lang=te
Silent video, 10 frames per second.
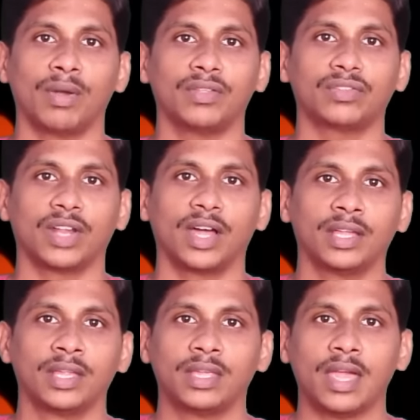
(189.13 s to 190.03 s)
సంబంధించిన
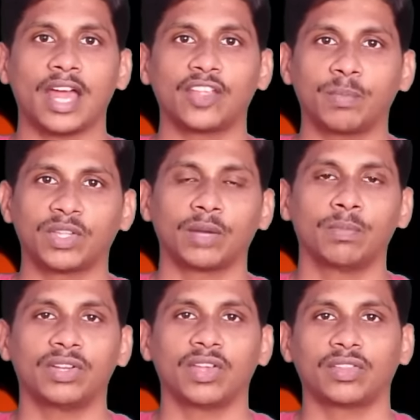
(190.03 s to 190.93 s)
ఈ ఆర్హెచ్పి
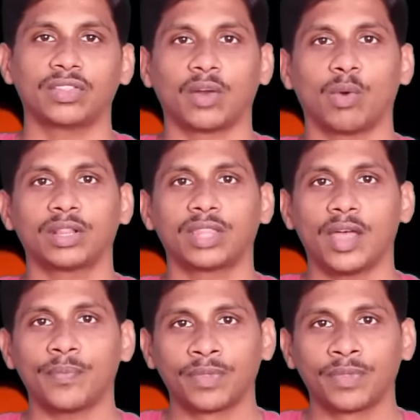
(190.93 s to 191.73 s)
సబ్మిట్ చేసిన తర్వాత